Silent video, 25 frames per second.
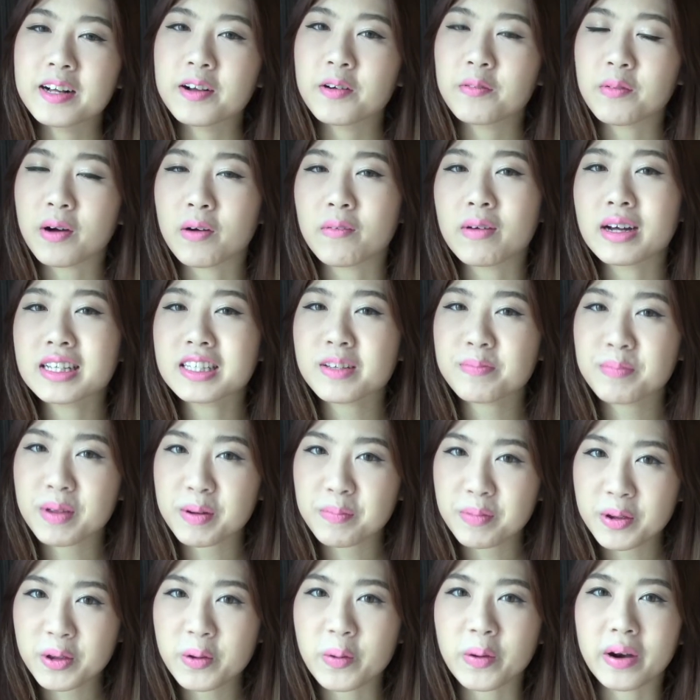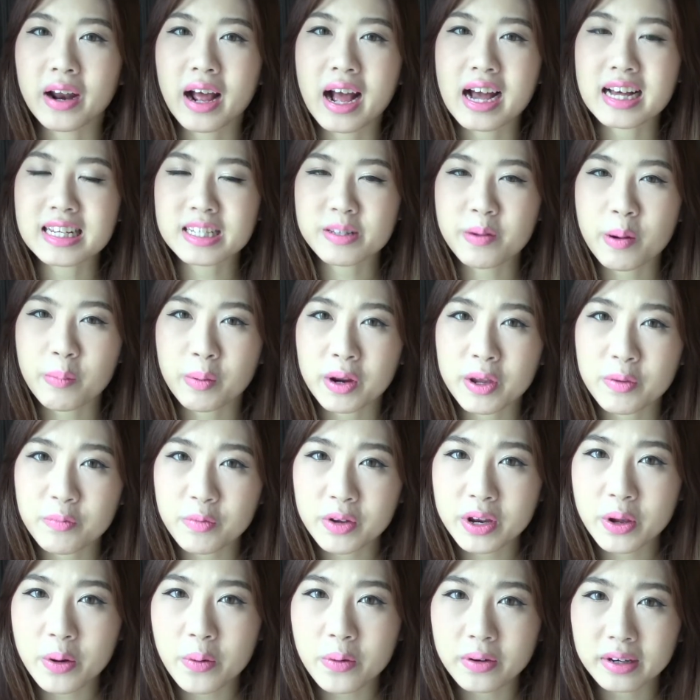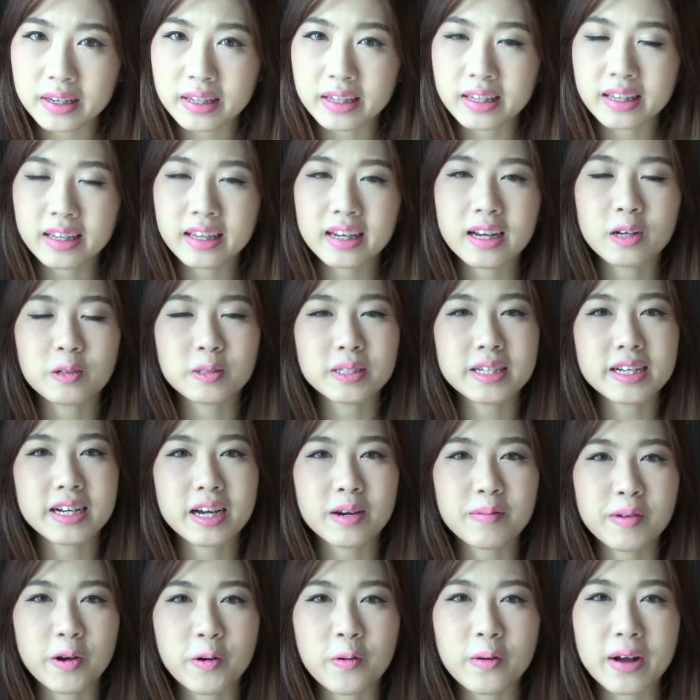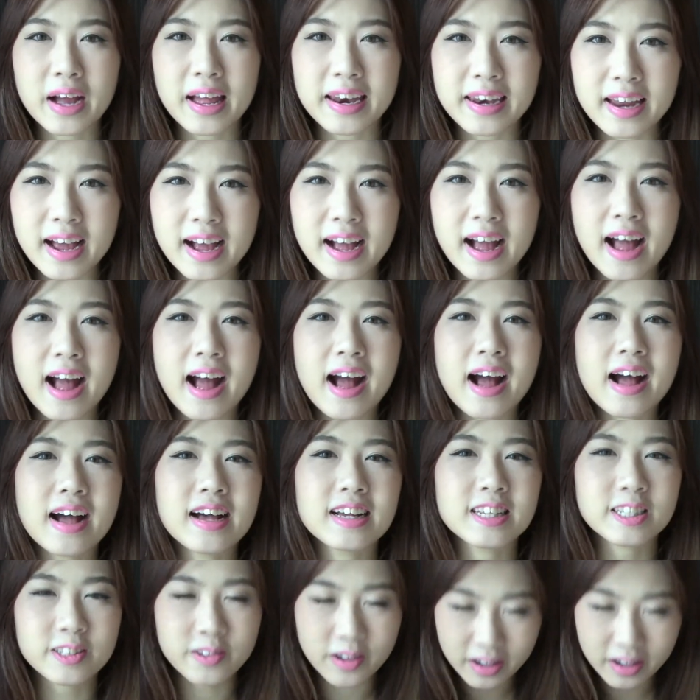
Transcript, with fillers: หวังว่าจะเป็นประโยชน์นะคะสำหรับคลิปวิดีโอนี้แล้วเจอกันใหม่โอกาสหน้าค่ะส